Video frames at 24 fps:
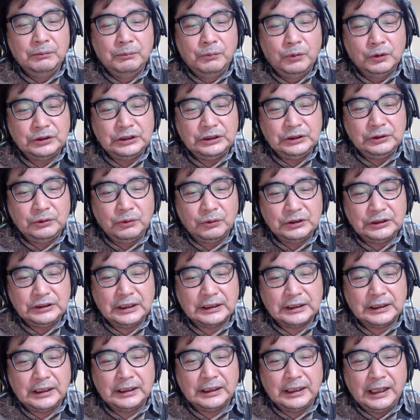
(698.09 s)
もしどち
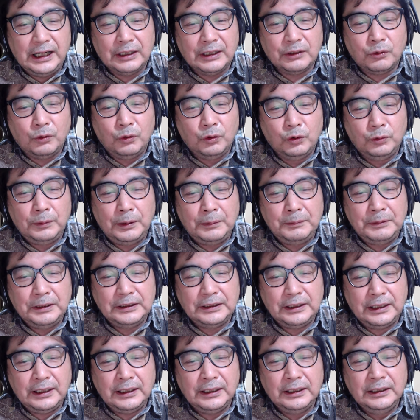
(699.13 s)
らかがここ
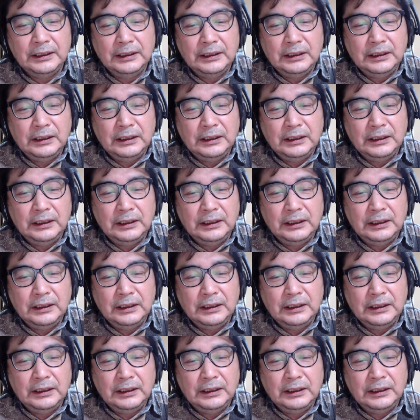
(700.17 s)
まで